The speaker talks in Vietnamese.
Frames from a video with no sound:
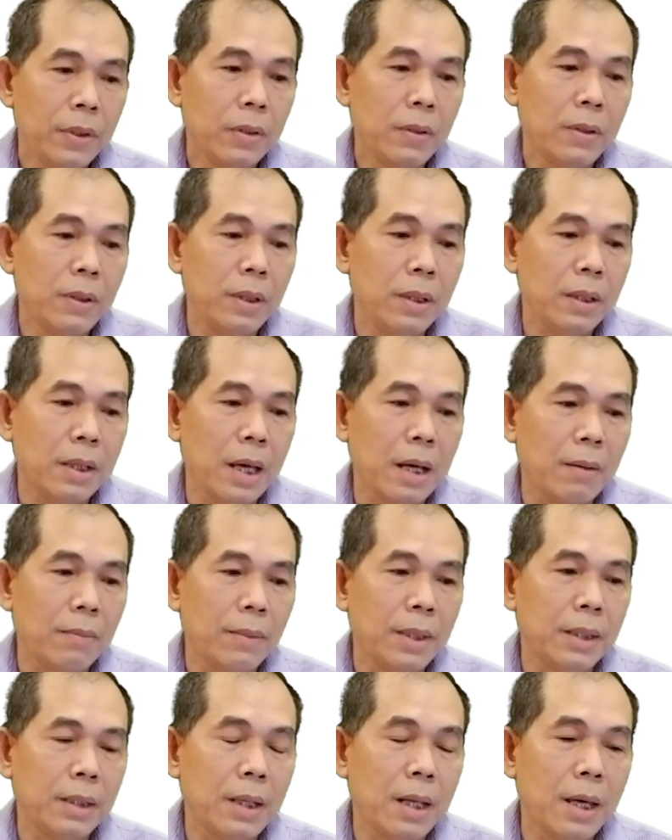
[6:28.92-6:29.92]
tuy nhiên đặc
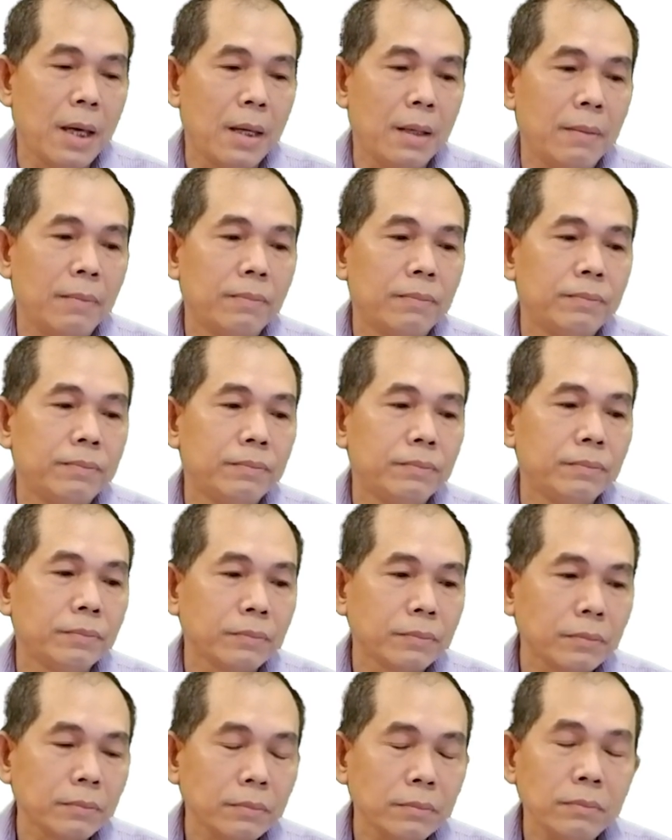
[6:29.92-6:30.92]
biệt là
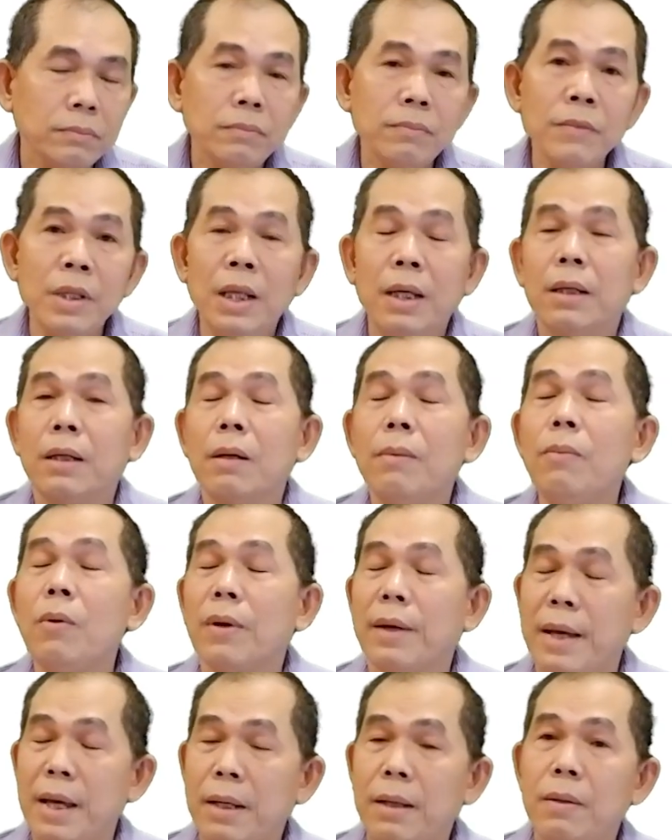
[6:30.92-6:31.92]
lại à, có
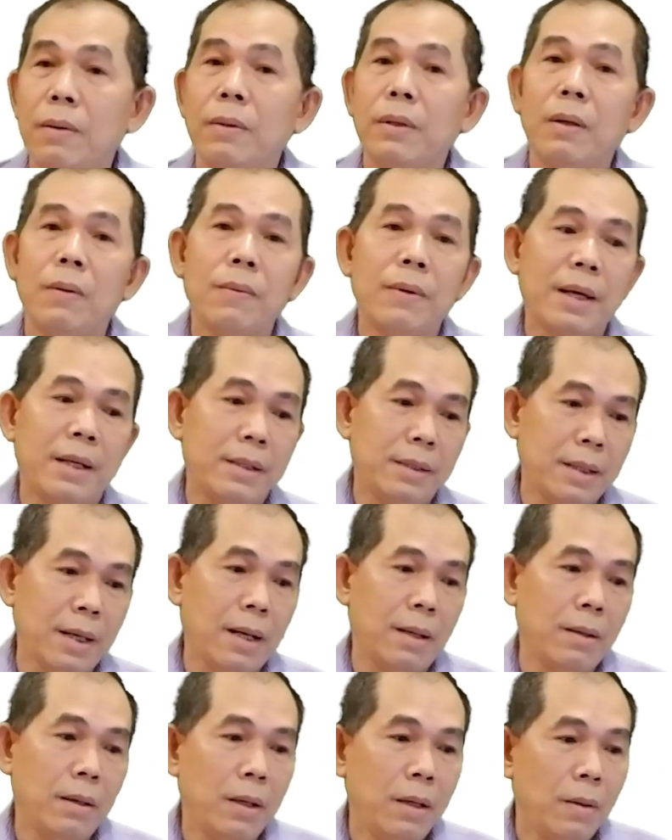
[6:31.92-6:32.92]
một cái anh đối thủ cạnh
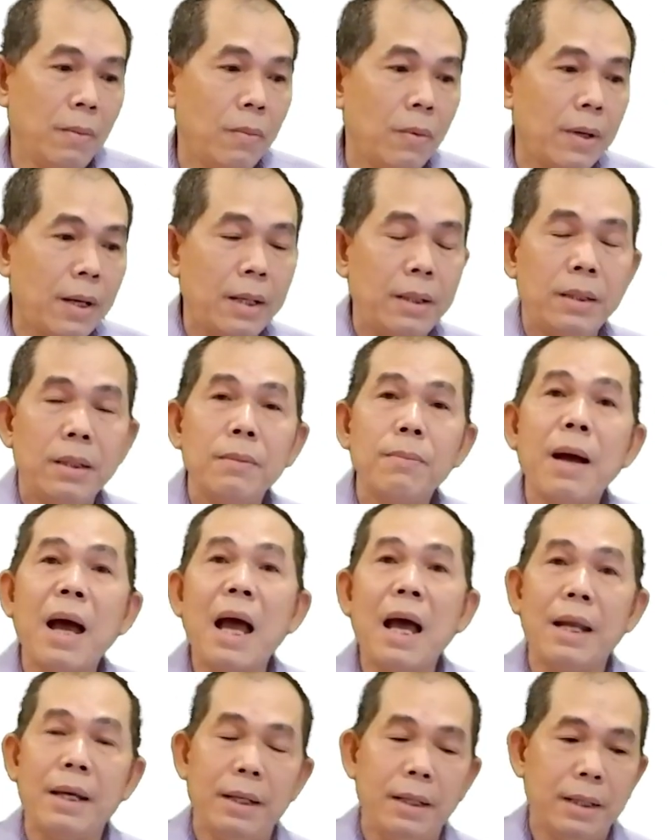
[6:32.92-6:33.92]
tranh một anh thứ
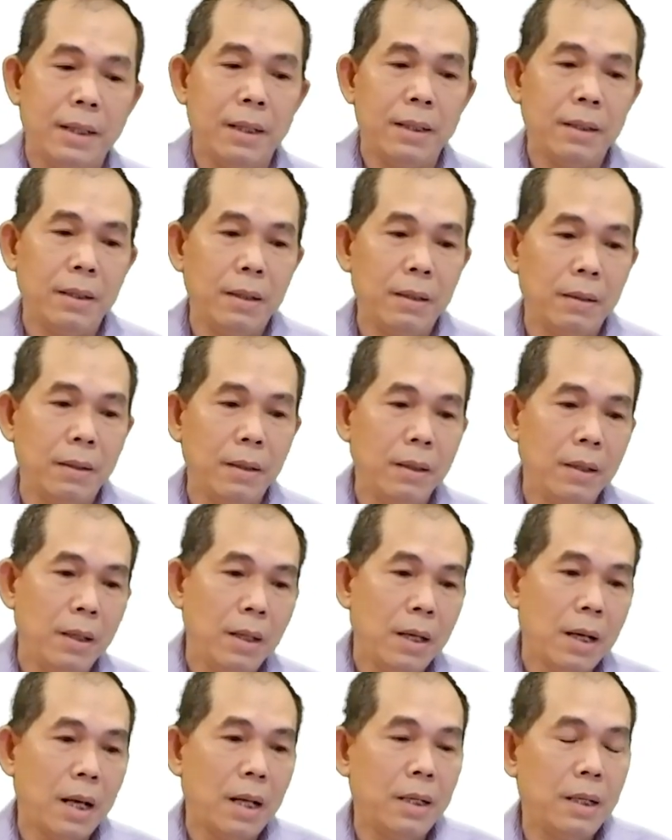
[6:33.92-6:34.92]
ba này nè đó
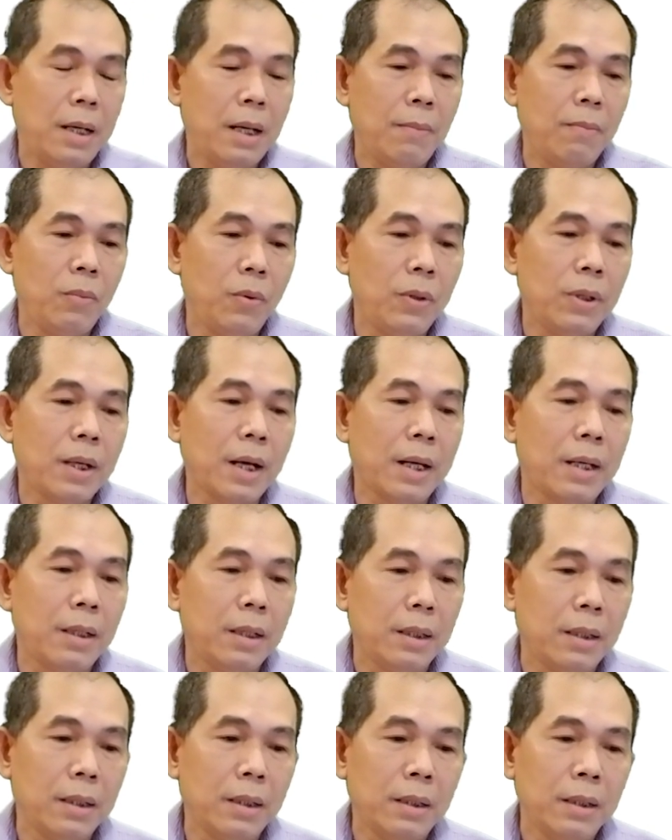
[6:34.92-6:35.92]
anh lại muốn
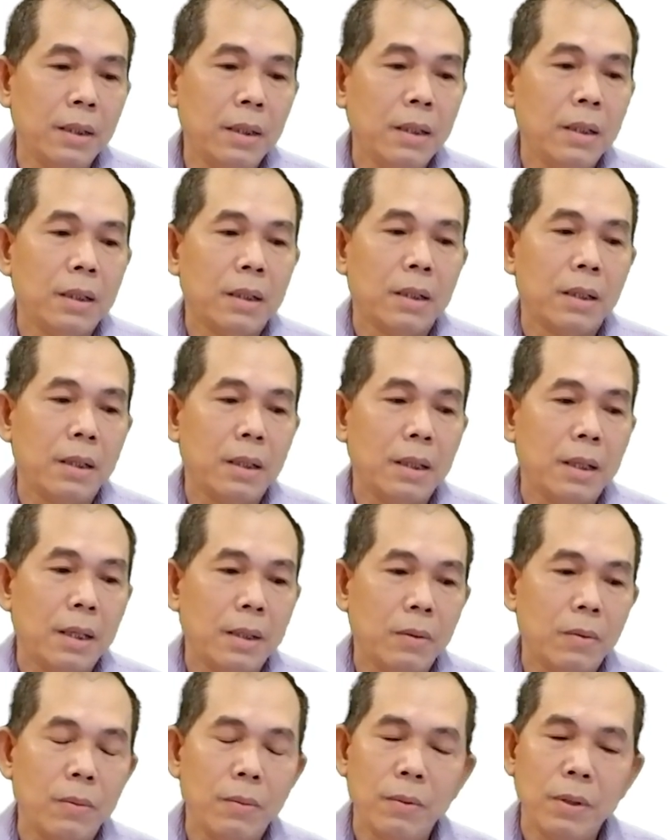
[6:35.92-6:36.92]
cần đó
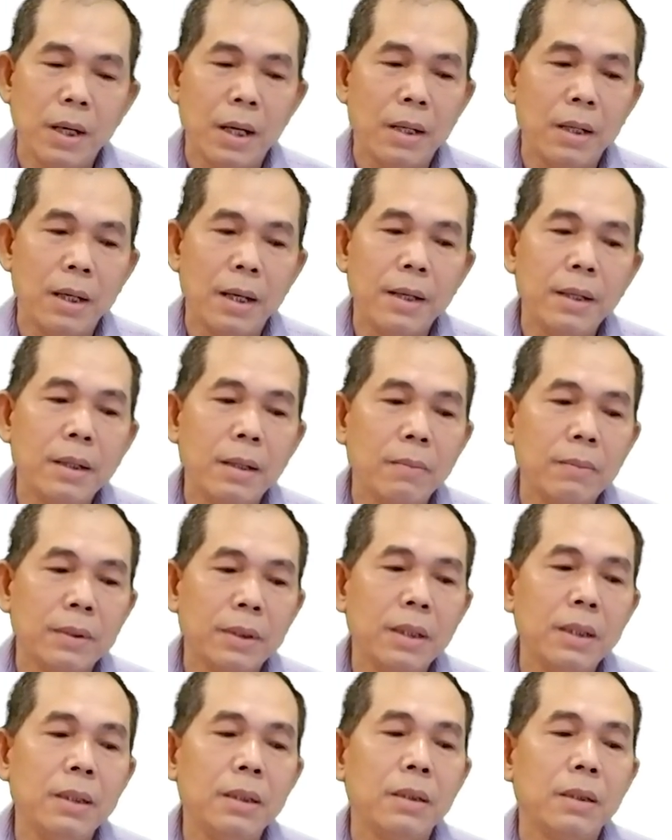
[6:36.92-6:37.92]
anh cũng cần lấy thông
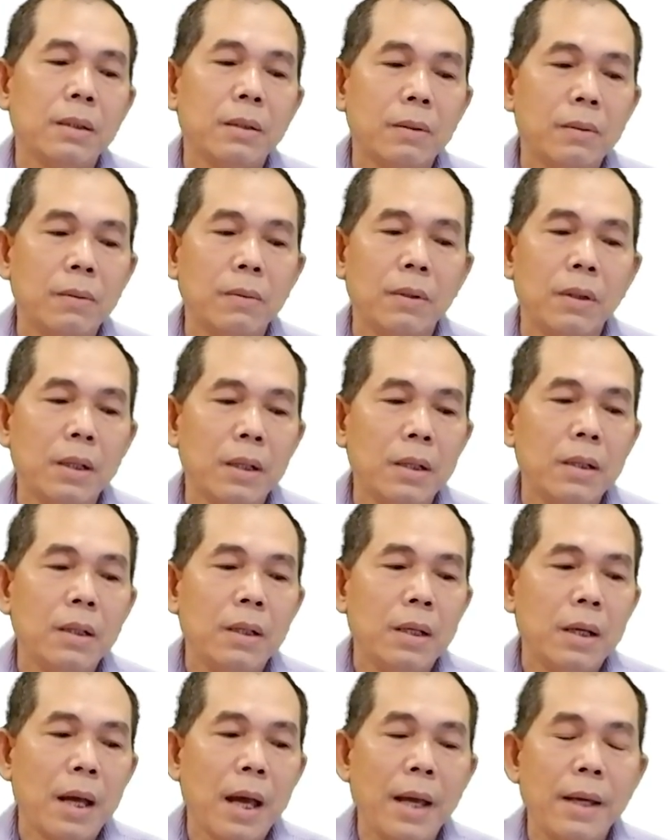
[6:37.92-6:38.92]
tin của
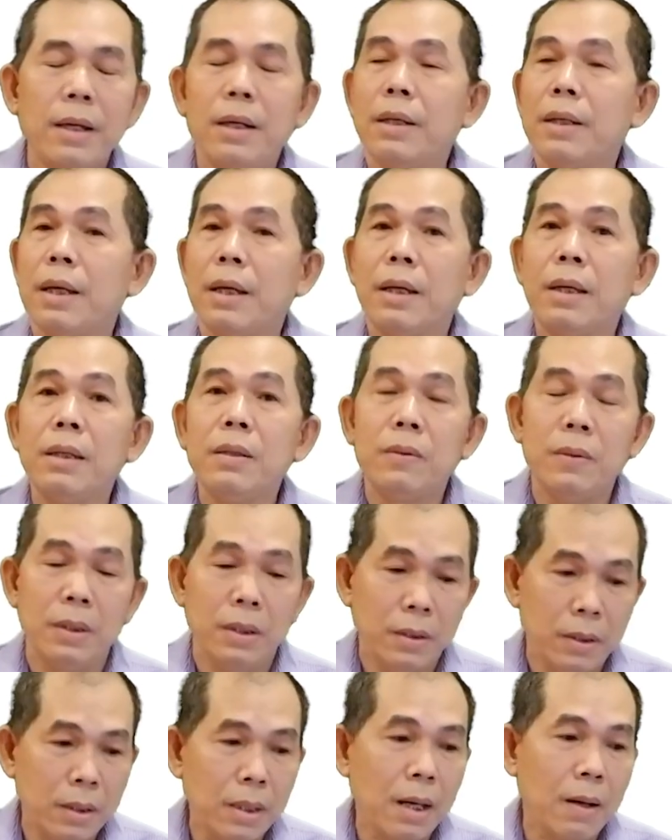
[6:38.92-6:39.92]
hai người này khi
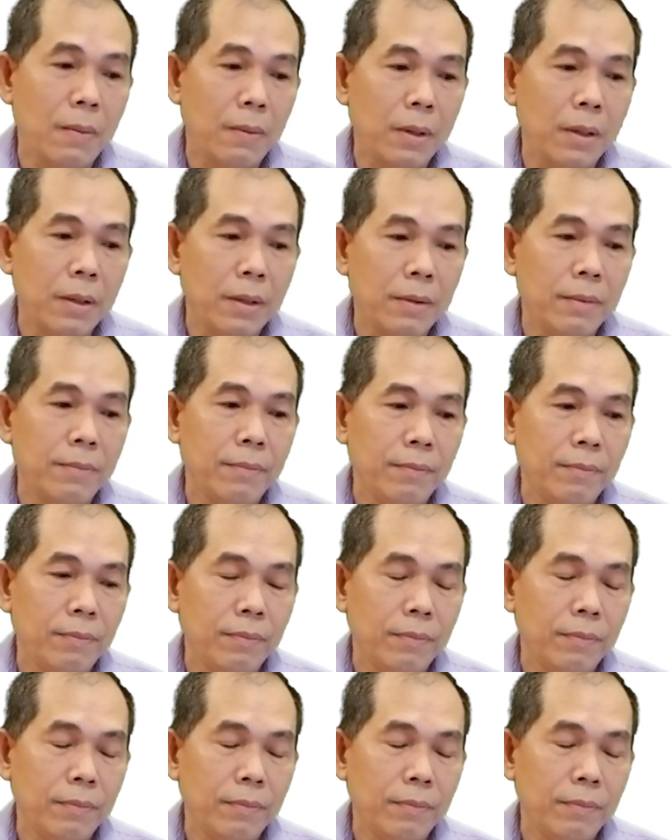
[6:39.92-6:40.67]
truyền cho nhau đó ừ,